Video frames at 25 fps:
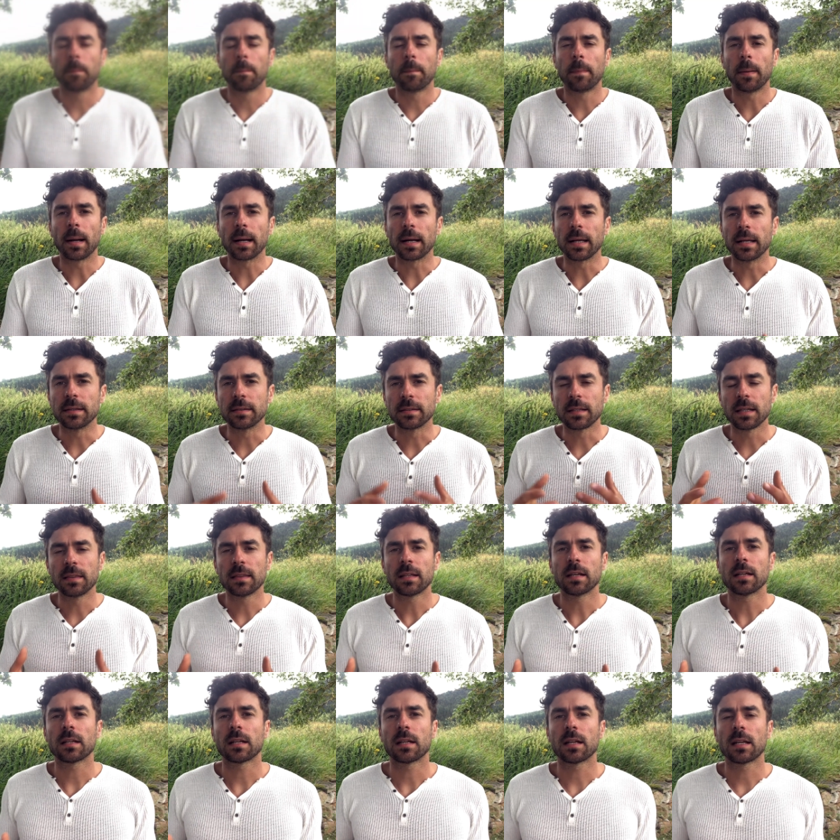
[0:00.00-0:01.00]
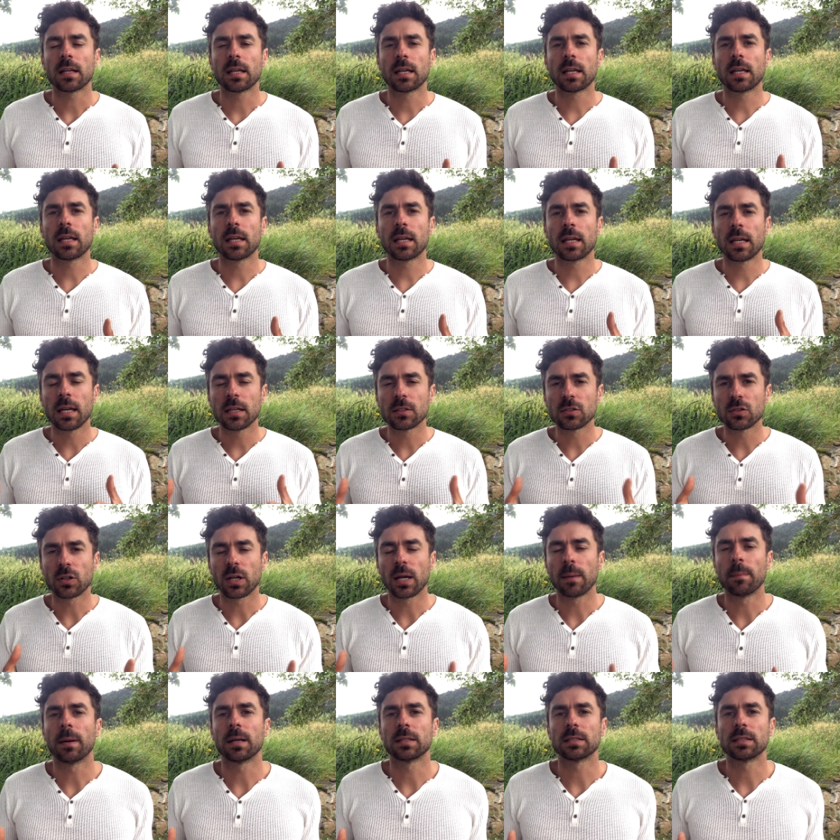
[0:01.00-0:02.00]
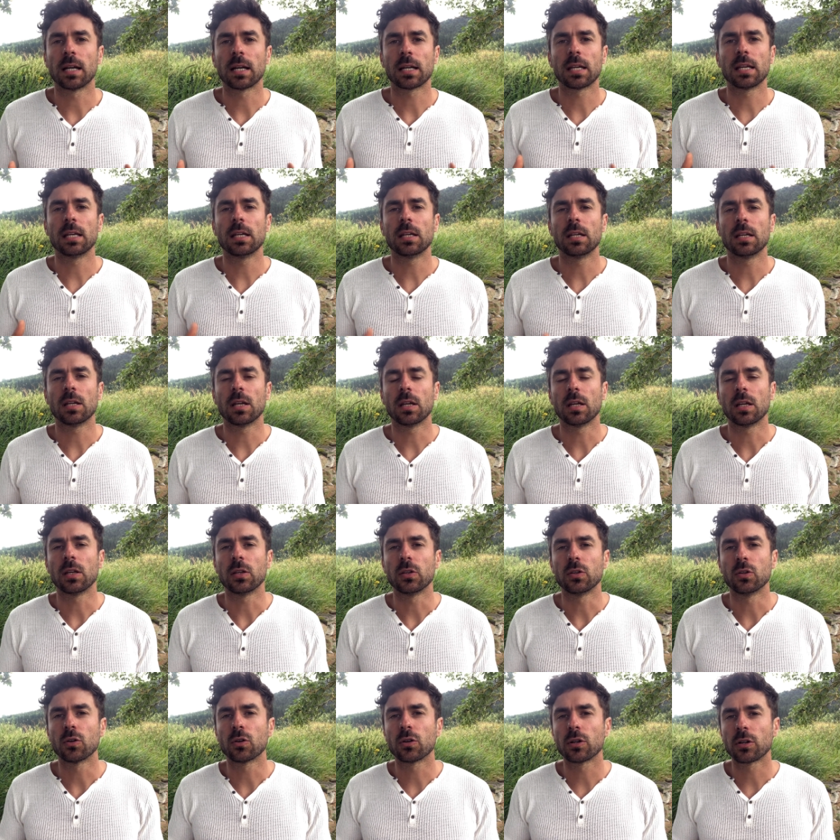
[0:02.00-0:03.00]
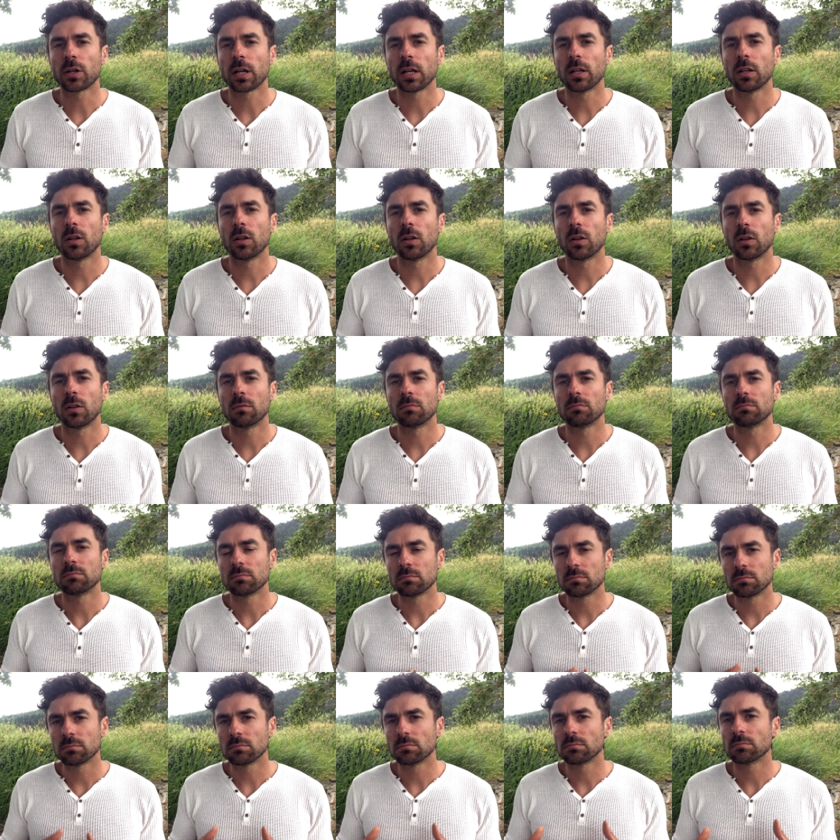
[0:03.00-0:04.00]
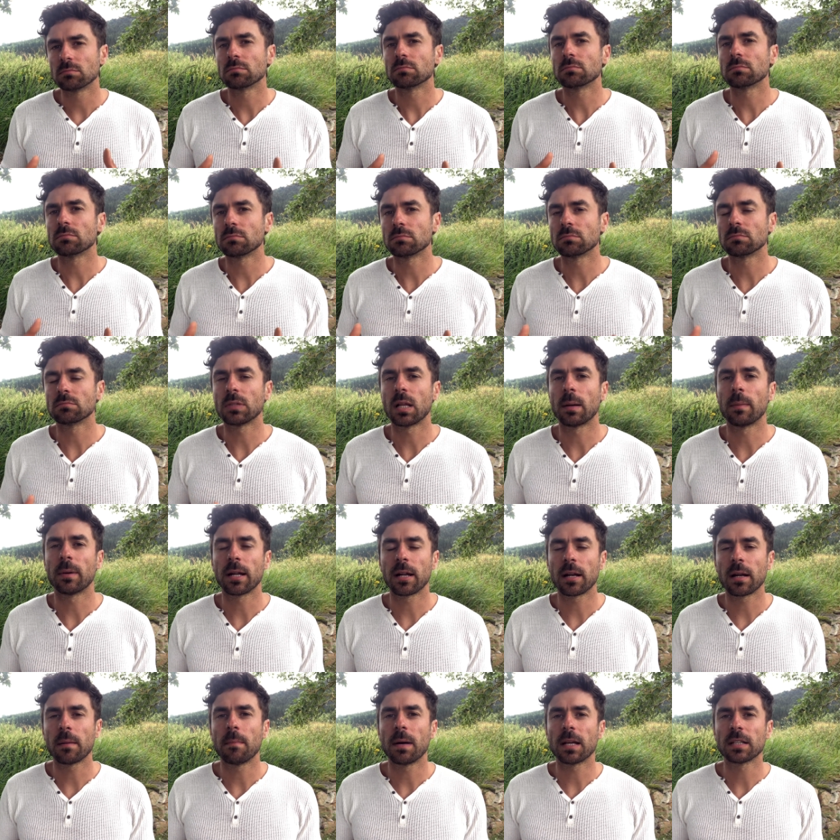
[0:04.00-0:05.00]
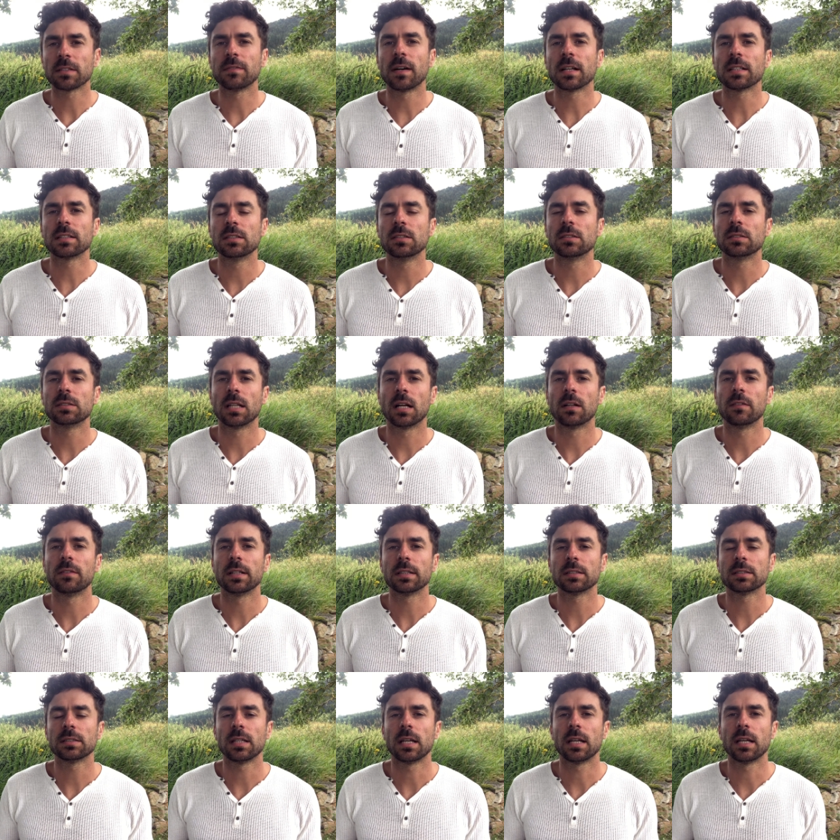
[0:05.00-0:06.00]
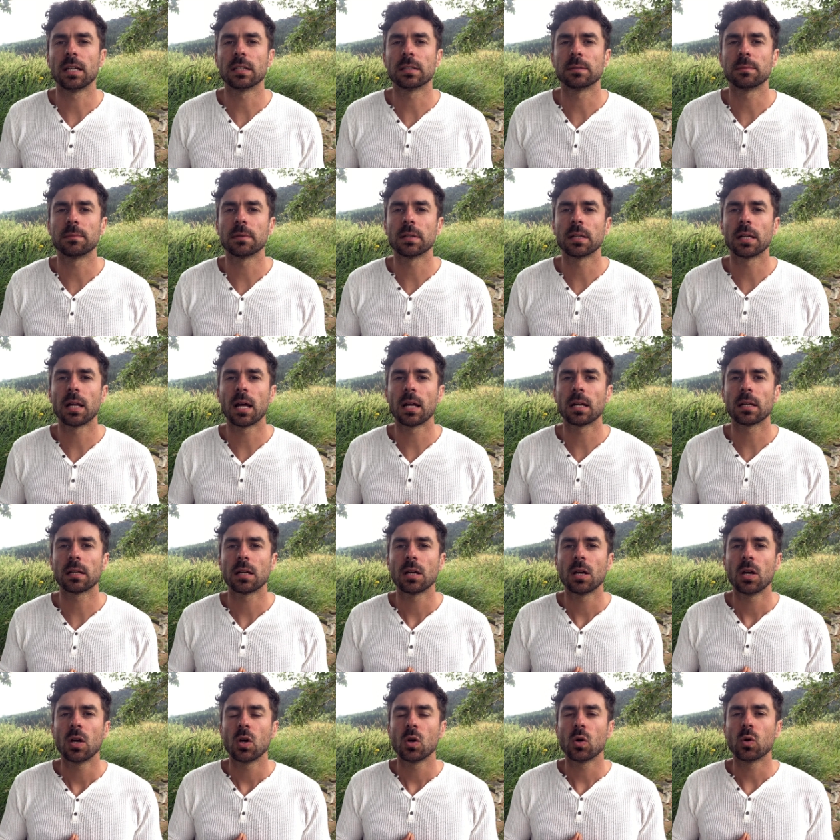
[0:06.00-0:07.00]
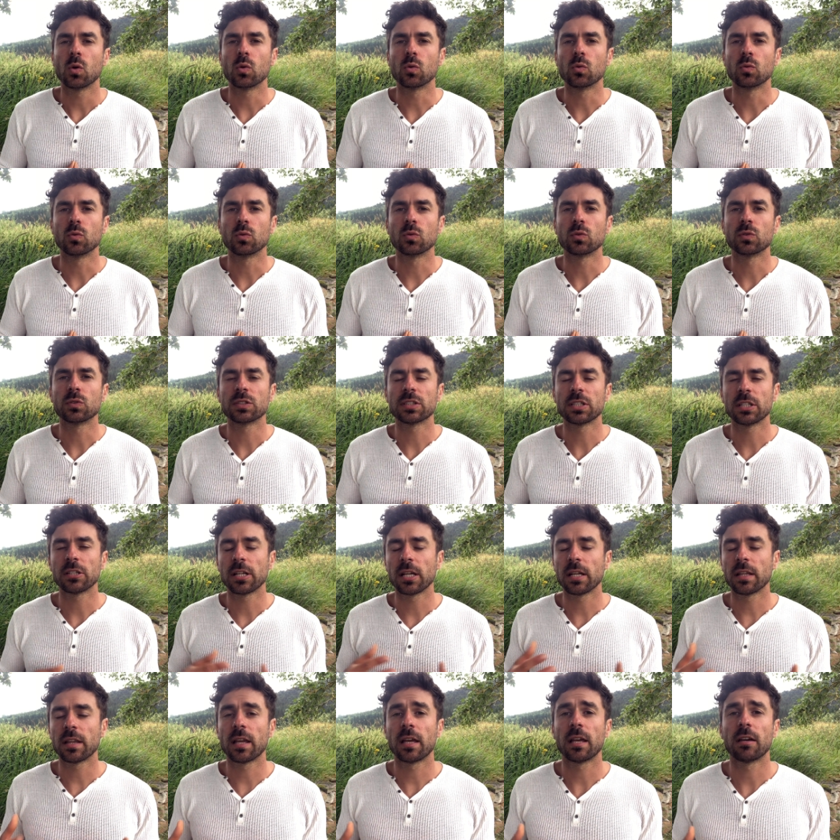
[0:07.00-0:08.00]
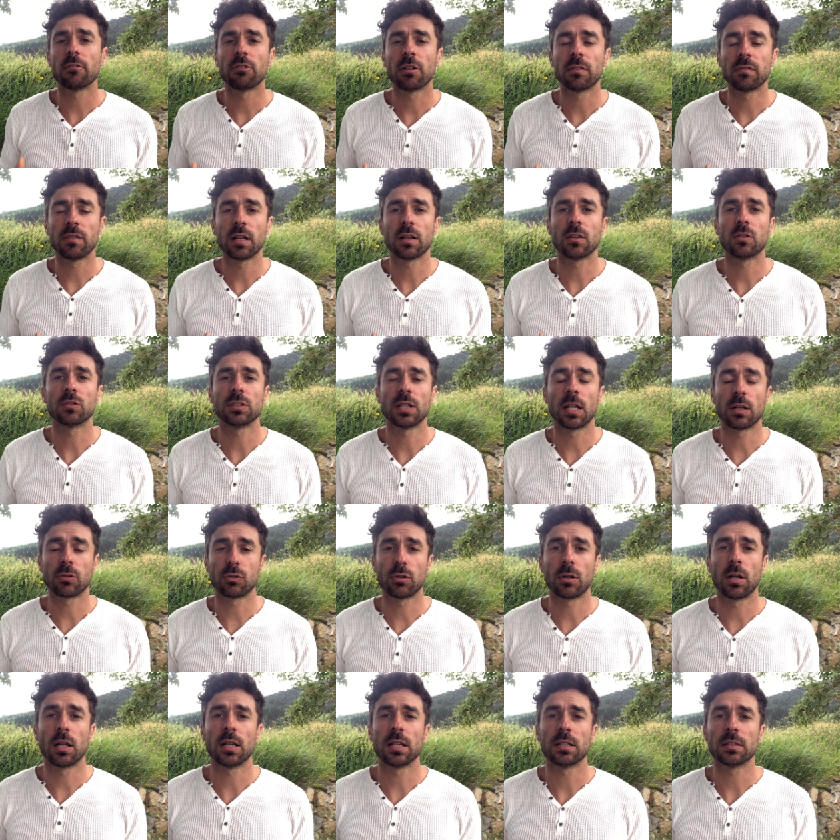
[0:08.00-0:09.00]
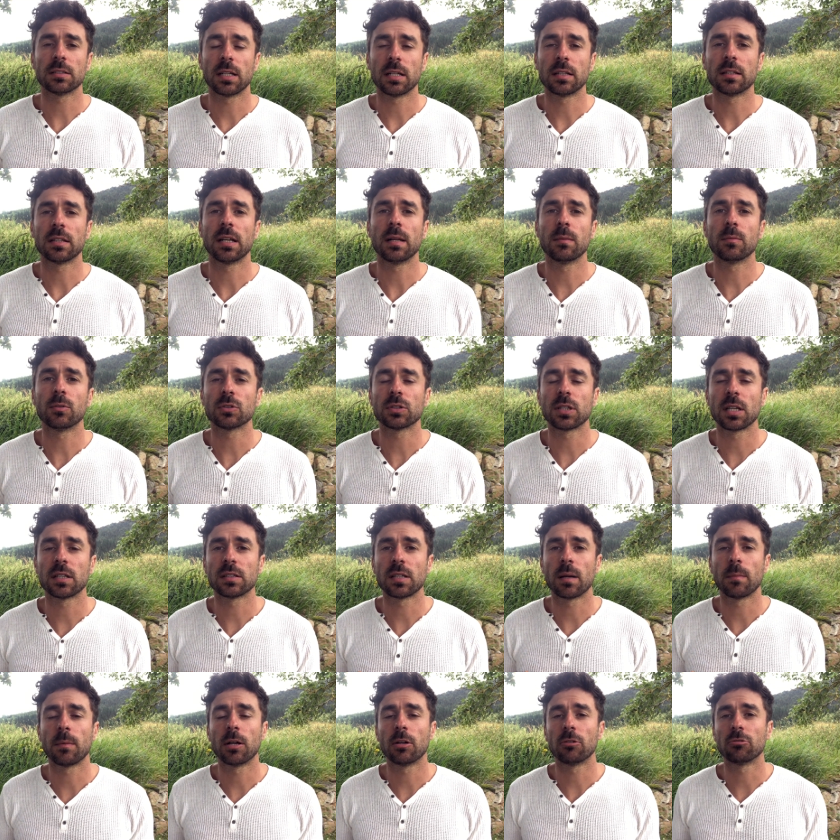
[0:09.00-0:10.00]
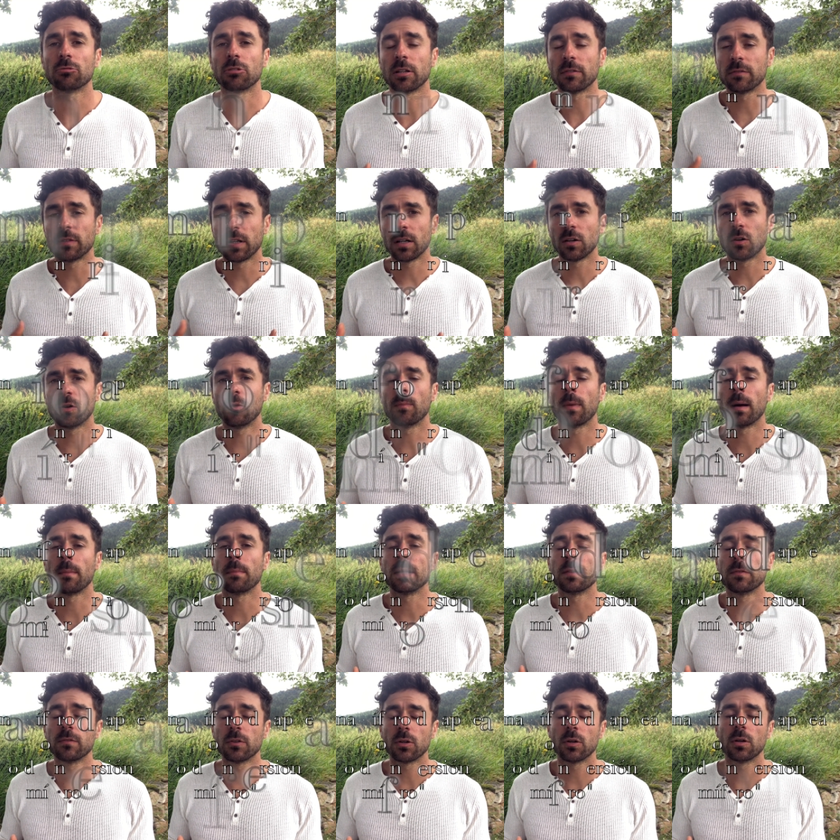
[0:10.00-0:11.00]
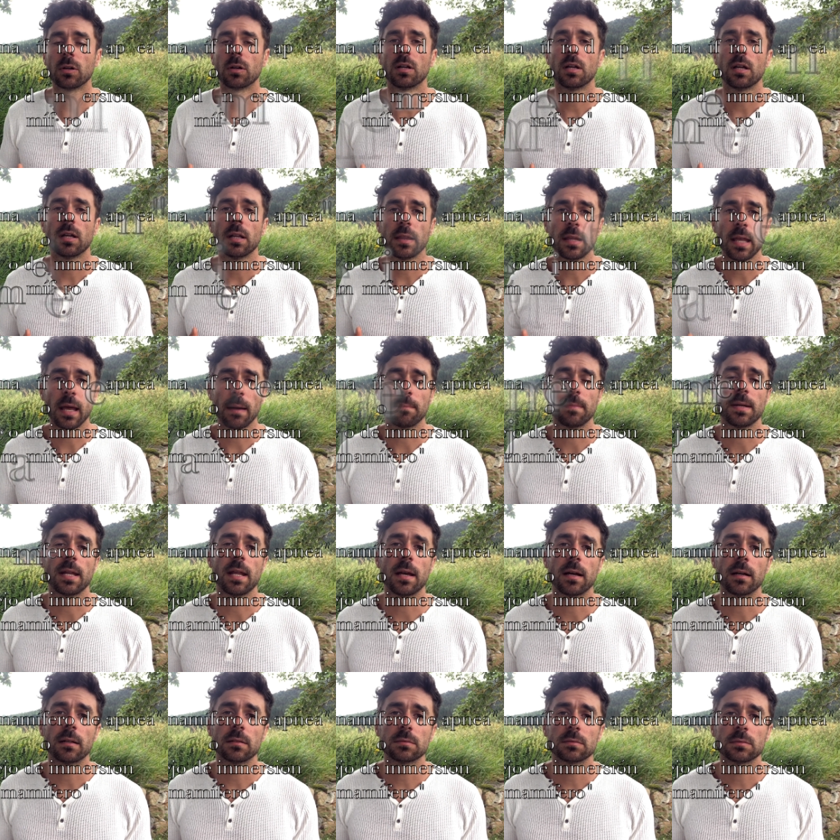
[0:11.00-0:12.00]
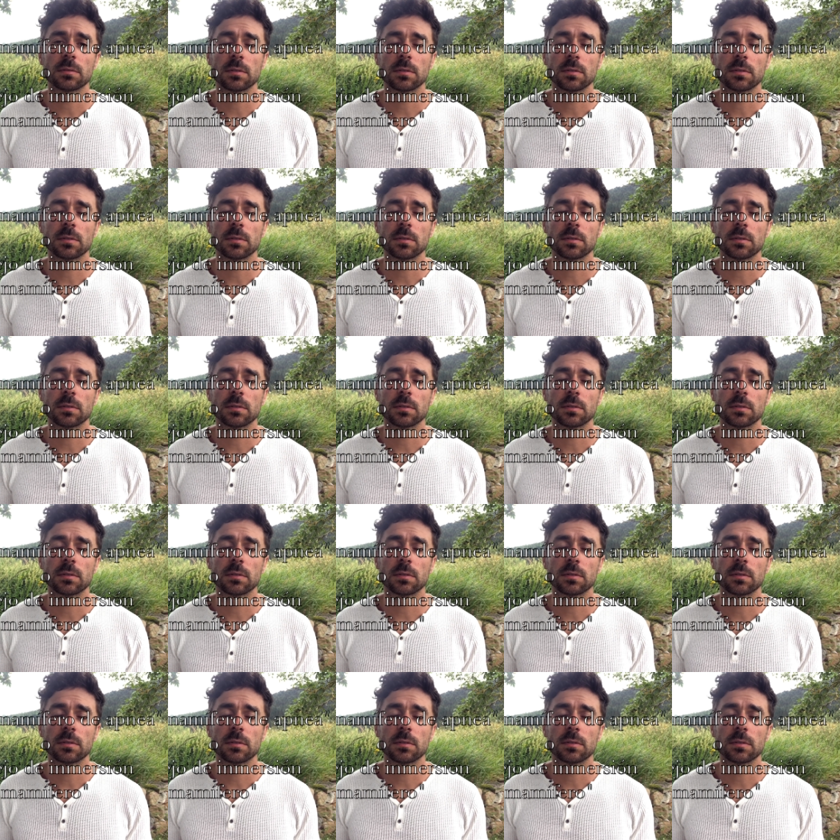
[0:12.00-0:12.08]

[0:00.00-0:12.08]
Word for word: Para entender qué es lo que pasa aquí, yo creo que la manera más fácil tal vez es mirar una serie de reflejos naturales que tenemos que se llama el reflejo mamífero de apnea.